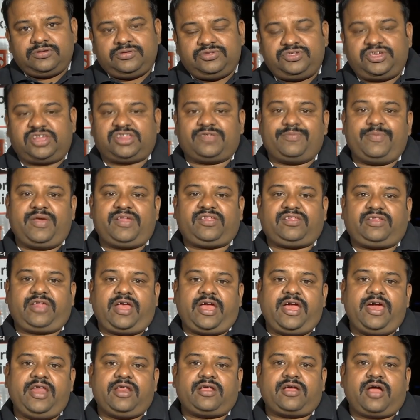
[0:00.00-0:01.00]
जिसमें
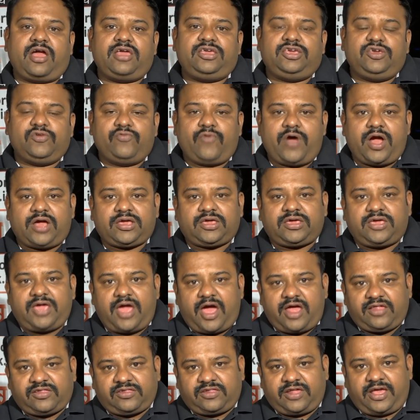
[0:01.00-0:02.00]
शहर का युवा
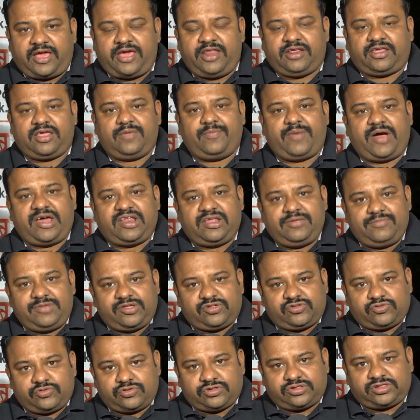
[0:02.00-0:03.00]
क्या शहर के बारे में
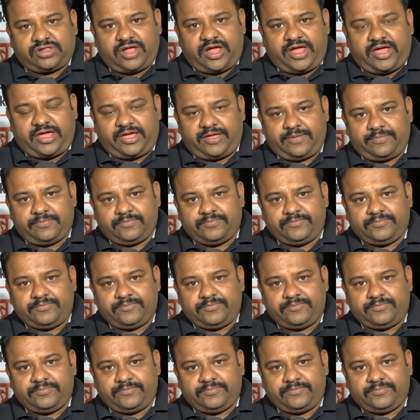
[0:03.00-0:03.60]
सोचता है